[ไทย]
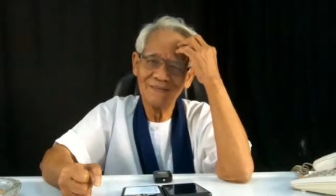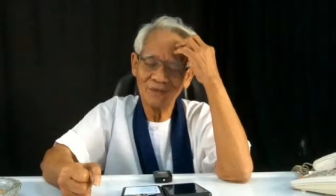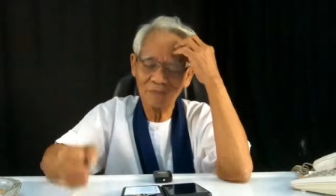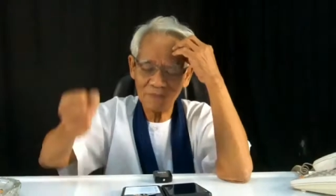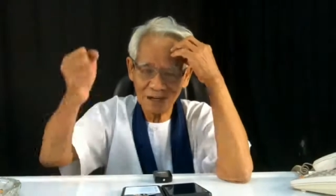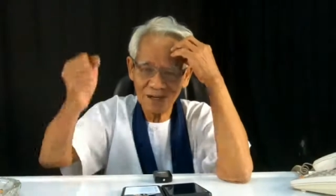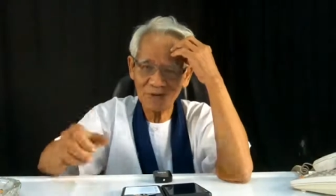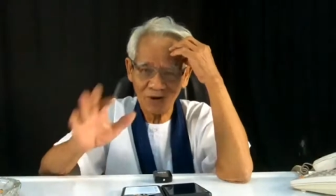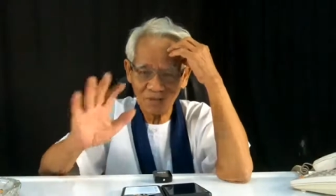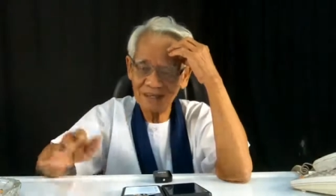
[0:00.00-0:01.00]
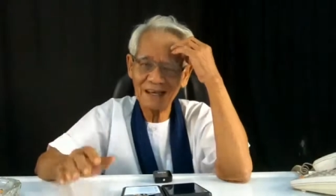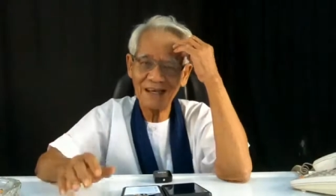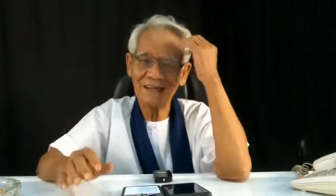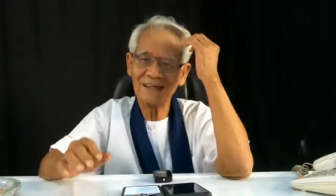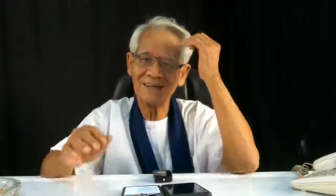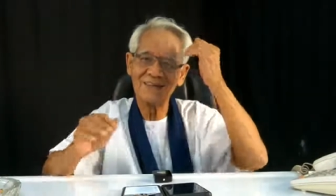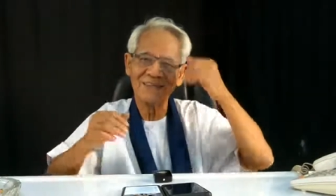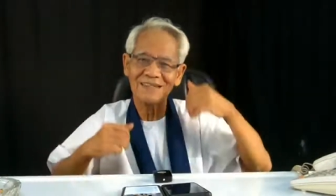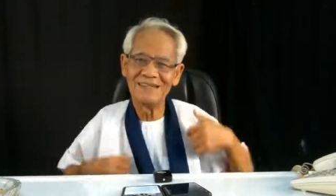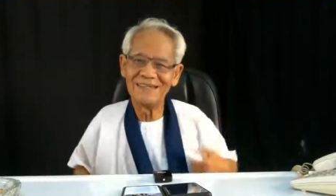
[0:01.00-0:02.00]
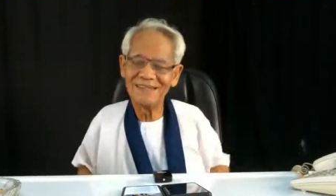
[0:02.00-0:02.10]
พอปักแล้วถอนไม่ได้นะให้ดูไว้